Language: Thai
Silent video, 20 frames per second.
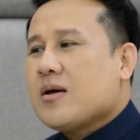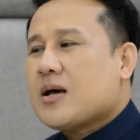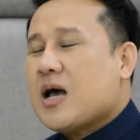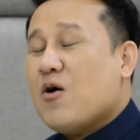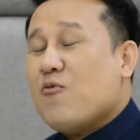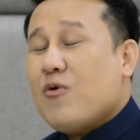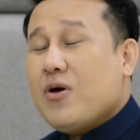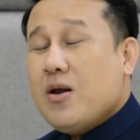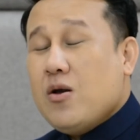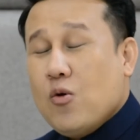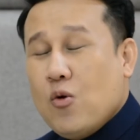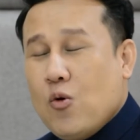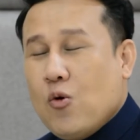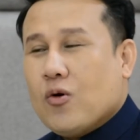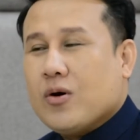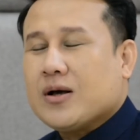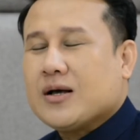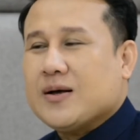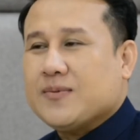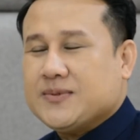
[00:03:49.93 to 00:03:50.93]
คำว่าลูก
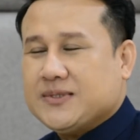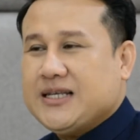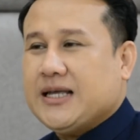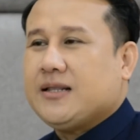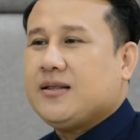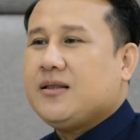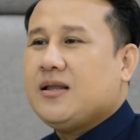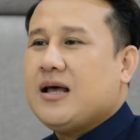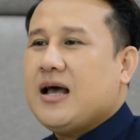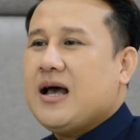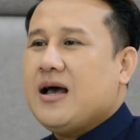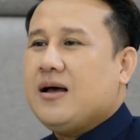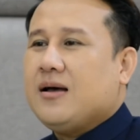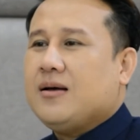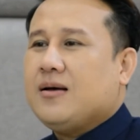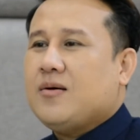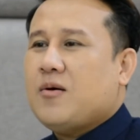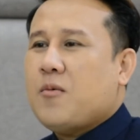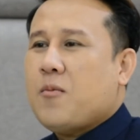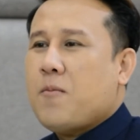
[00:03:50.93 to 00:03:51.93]
กับสิทธิ์นะฮะ
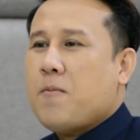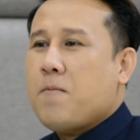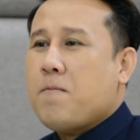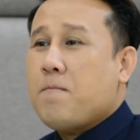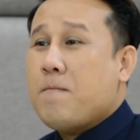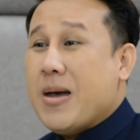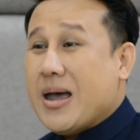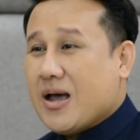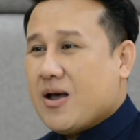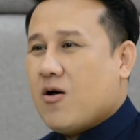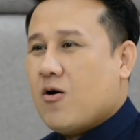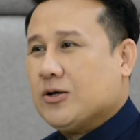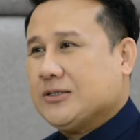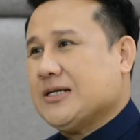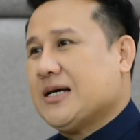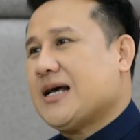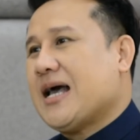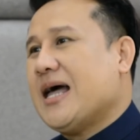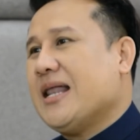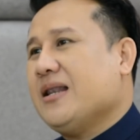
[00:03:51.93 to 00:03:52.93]
แบ่งออกจา
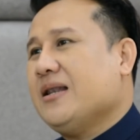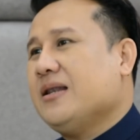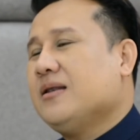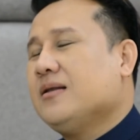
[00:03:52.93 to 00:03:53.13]
กกัน